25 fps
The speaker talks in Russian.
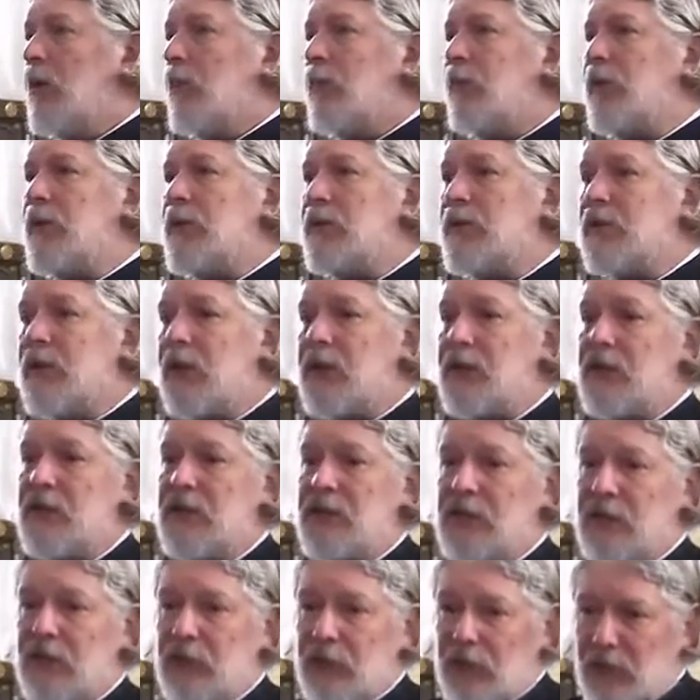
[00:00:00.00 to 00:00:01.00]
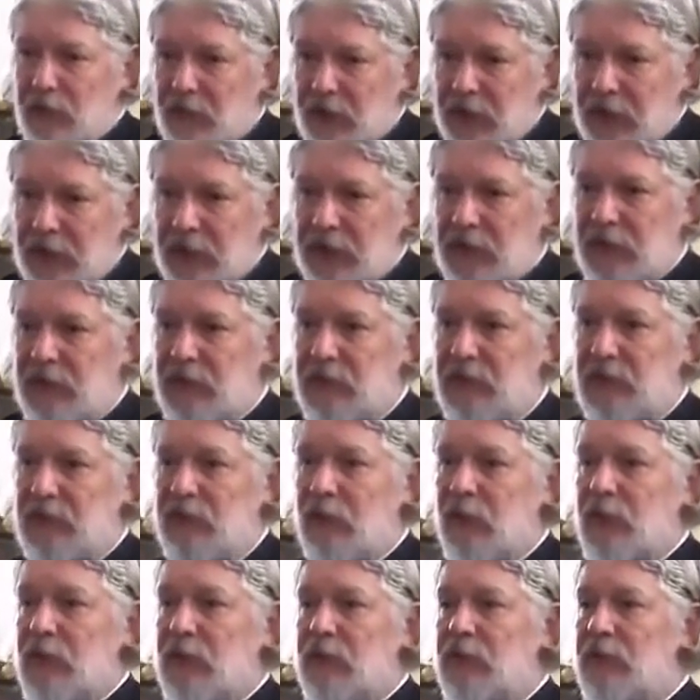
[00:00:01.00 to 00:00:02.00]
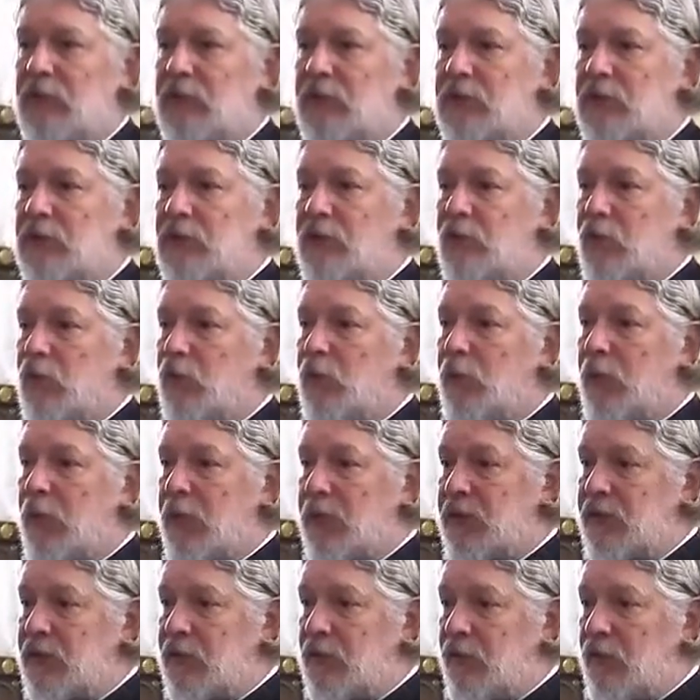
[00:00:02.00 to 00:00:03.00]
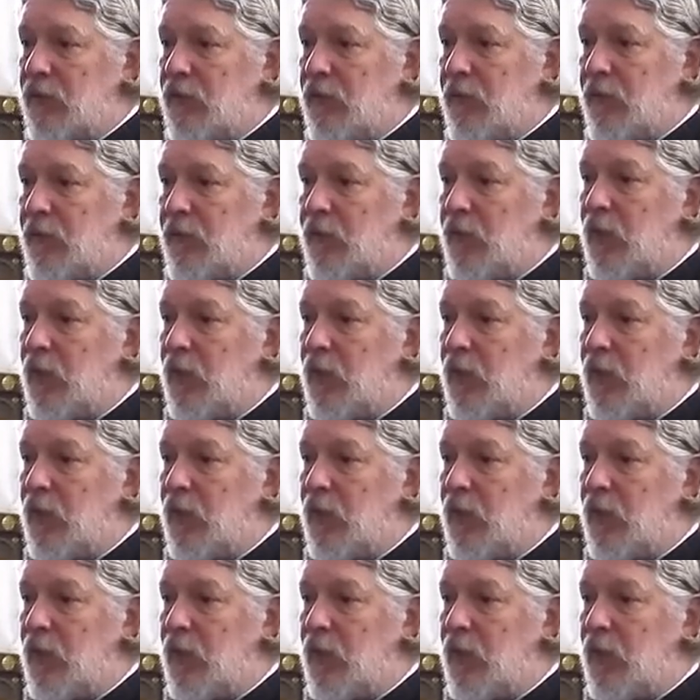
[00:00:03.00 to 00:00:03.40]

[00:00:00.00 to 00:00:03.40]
предстательствовать в молитве за, свою, за свою паству,